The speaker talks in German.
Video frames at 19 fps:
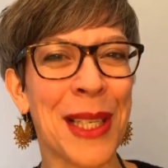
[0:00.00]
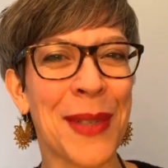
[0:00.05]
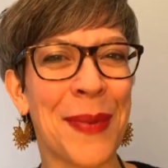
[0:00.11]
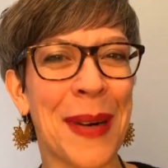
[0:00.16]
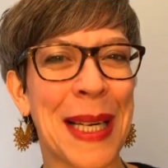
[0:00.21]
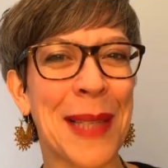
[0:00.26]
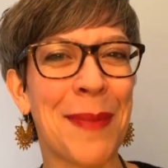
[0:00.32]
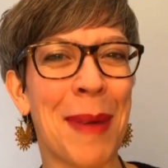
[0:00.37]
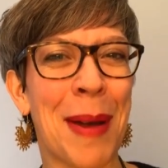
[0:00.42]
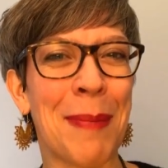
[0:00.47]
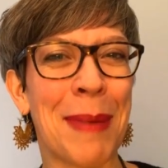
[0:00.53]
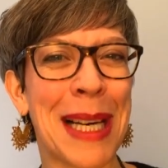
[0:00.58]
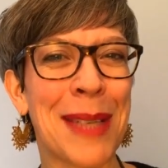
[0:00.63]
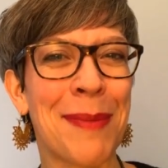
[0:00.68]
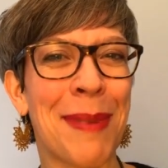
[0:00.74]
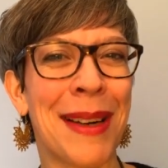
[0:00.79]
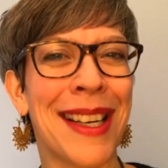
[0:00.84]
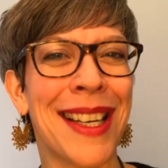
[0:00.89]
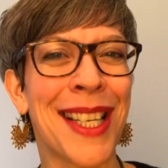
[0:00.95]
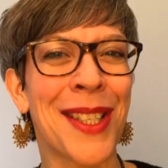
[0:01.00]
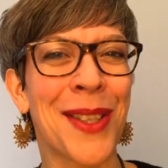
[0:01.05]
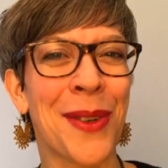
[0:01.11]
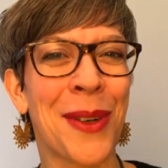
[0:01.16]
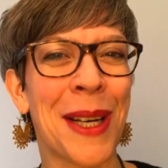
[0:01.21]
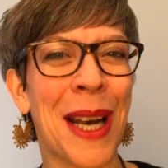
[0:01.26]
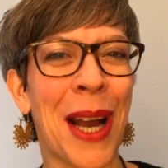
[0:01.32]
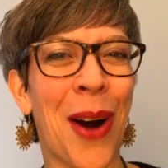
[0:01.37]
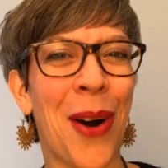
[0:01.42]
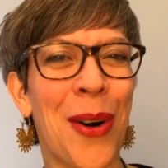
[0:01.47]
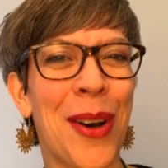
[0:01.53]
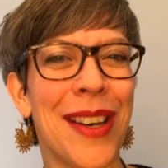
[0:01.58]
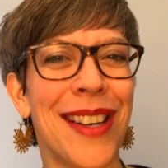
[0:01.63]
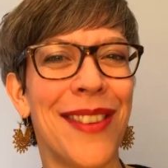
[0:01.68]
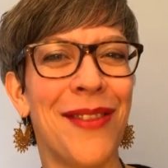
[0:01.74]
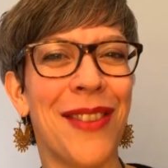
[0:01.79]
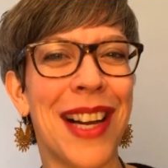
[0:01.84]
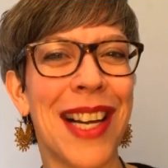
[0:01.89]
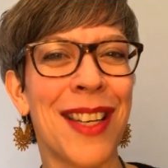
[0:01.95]
Das weiß man manchmal nicht so genau in
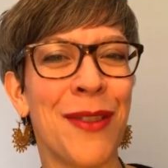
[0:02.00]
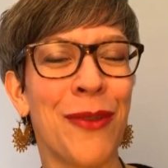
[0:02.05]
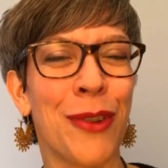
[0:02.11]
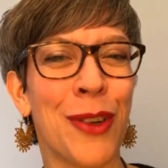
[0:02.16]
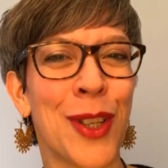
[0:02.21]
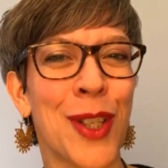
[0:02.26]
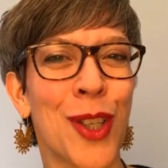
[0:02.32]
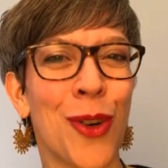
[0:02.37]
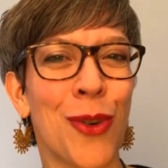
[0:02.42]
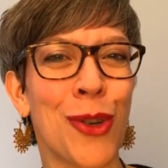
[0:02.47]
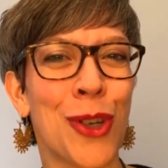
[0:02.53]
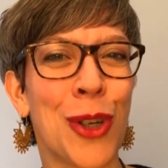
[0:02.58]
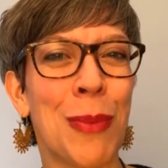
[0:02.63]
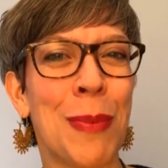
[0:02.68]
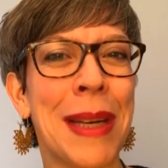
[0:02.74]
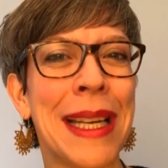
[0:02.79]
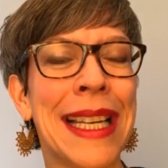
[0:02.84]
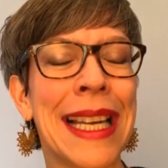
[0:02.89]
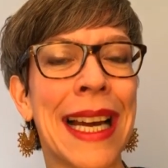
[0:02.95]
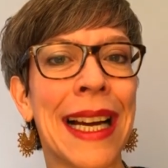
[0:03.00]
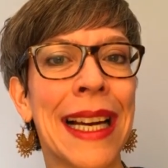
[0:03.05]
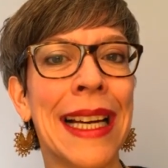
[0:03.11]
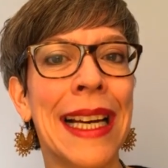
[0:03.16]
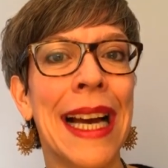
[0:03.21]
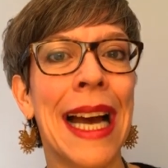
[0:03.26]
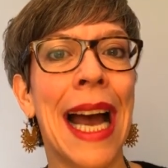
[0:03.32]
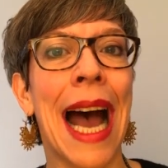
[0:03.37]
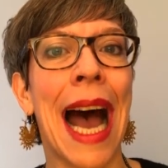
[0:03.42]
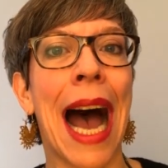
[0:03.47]
den Welten von Social Media.